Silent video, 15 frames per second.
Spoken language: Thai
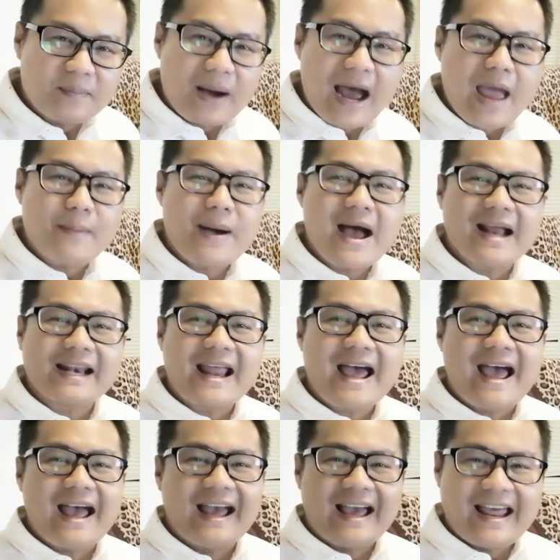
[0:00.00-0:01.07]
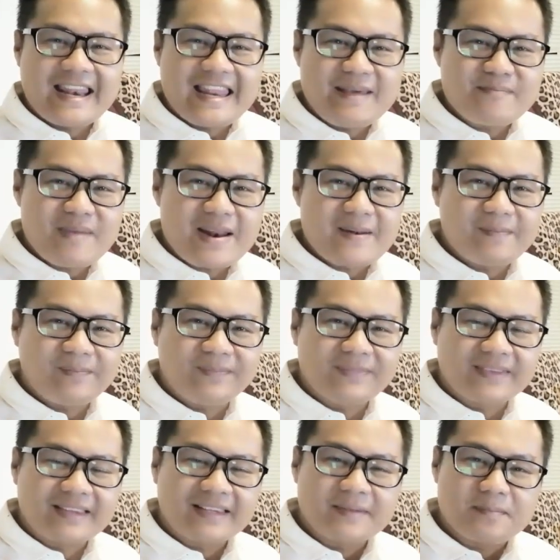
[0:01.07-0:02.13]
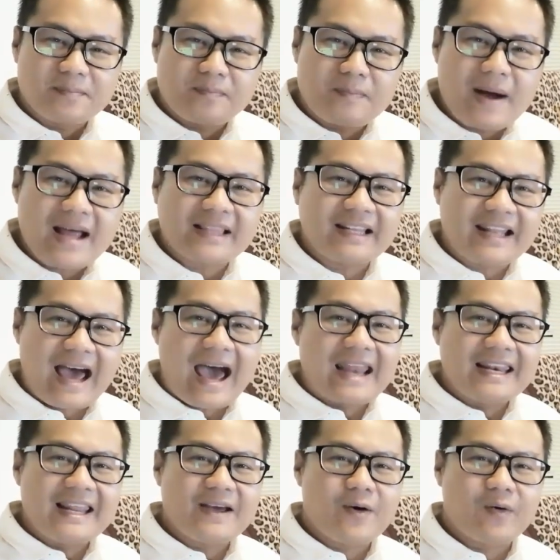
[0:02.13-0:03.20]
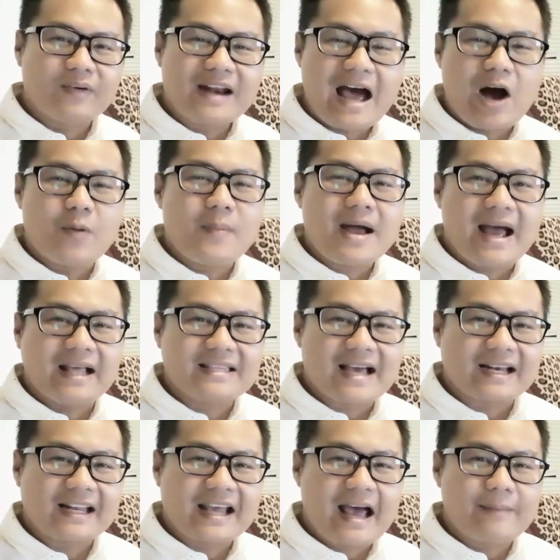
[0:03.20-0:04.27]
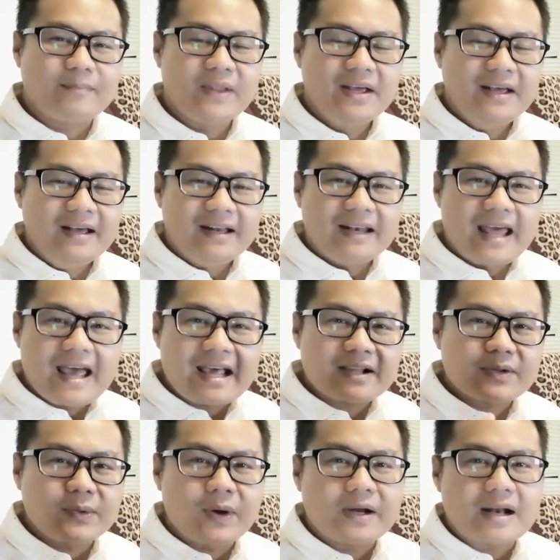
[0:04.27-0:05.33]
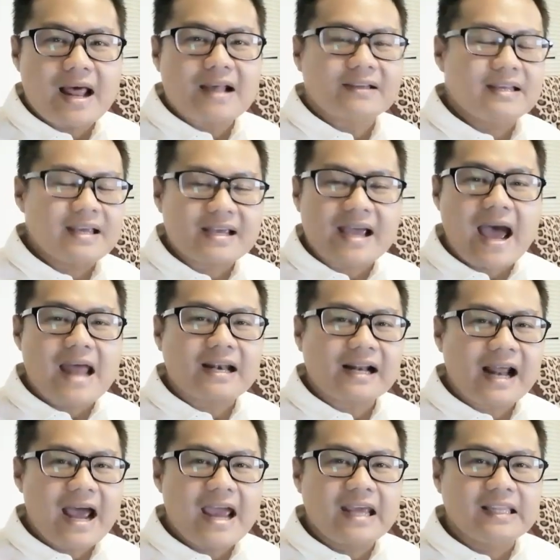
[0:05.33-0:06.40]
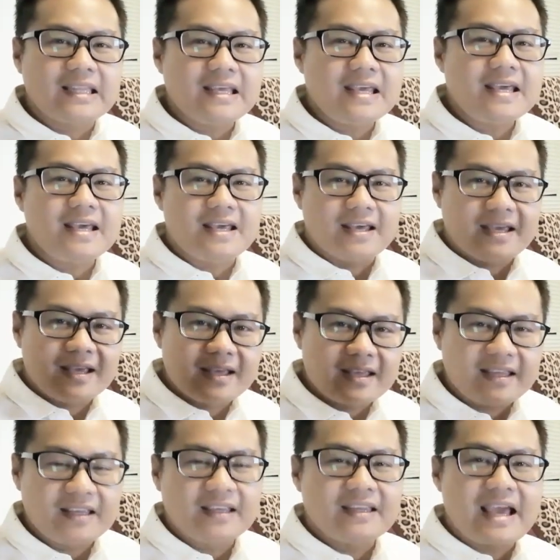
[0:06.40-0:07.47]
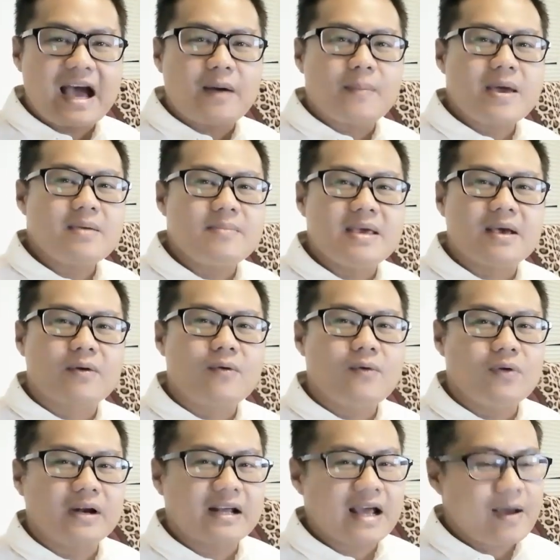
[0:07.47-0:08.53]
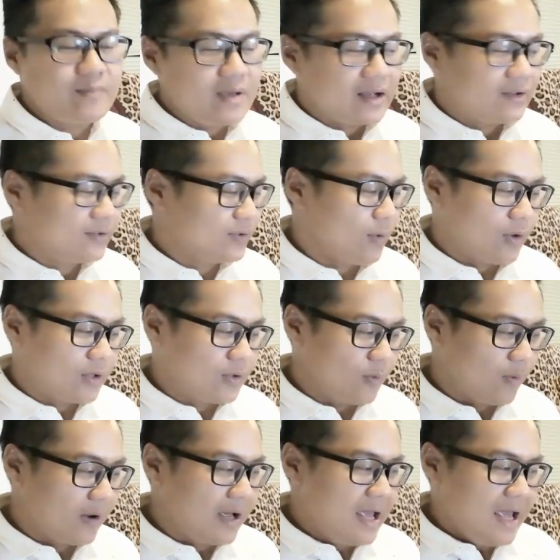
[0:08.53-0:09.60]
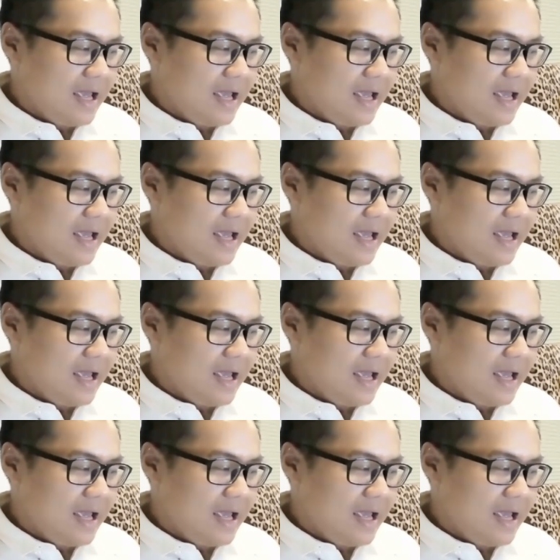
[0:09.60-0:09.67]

ภายภาคหน้า อันนี้เป็นมาตรฐานเลยของดาวมหาจักรนะครับ และส่วนราศีการใครที่ยังไม่มีคู่นะครับยังโสดอยู่